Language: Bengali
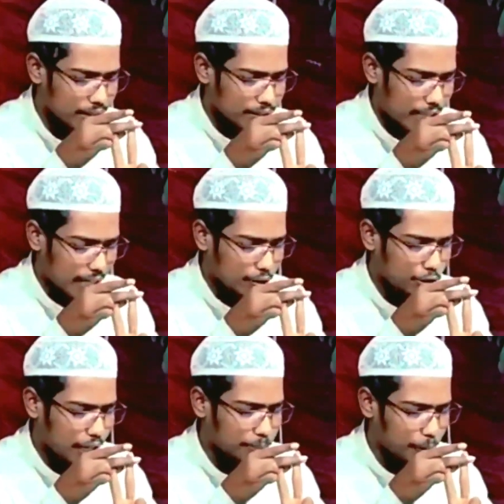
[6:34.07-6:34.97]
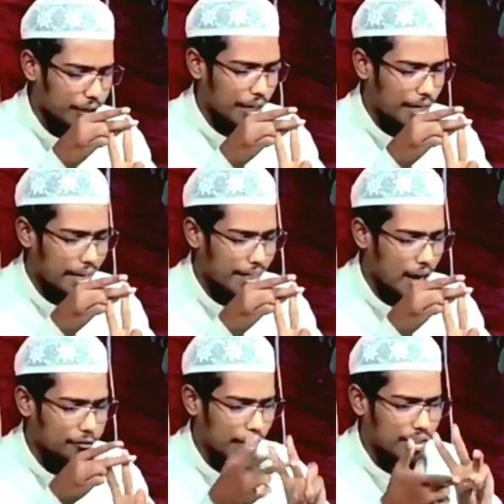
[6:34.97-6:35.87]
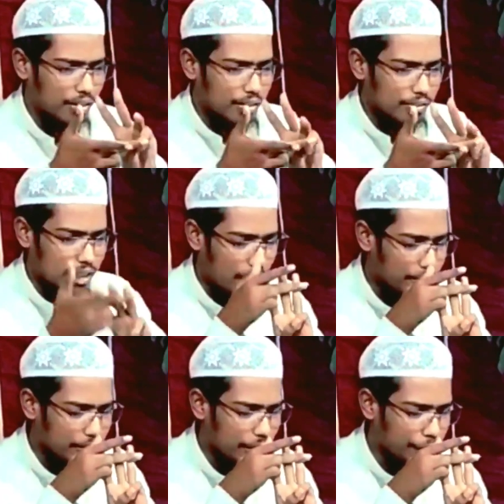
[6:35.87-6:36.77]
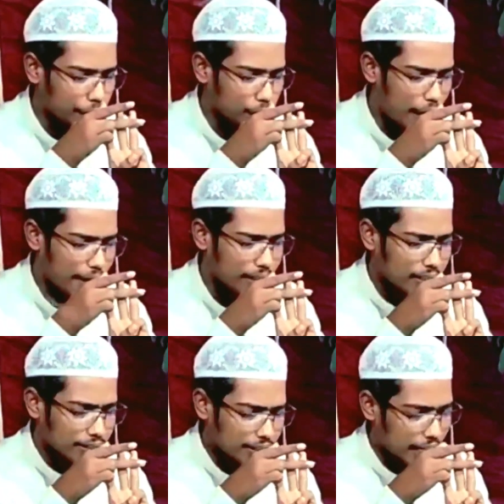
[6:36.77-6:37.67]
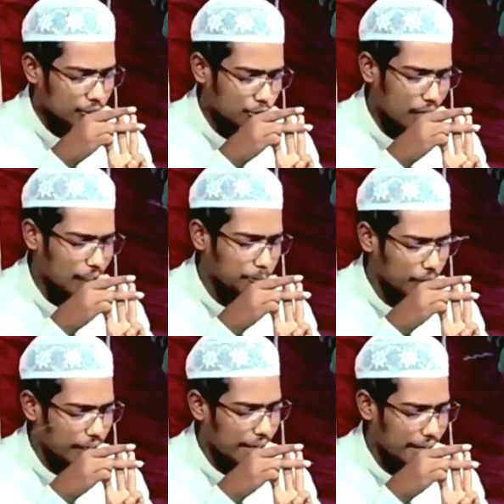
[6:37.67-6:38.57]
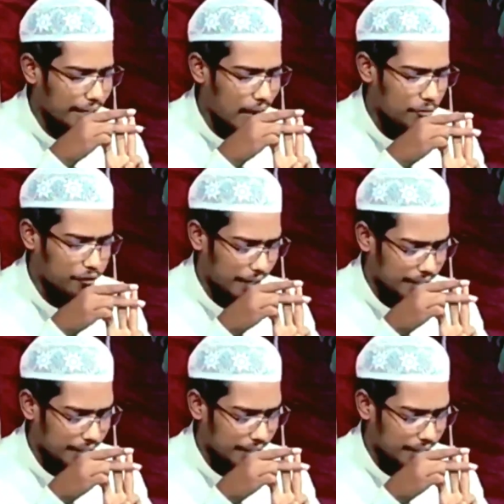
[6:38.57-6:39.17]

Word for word: যারা সালাত পড়ে না এরা কাফের তাবিদের ফতোয়ায় যারা সালাত পড়ে না এরা কাফের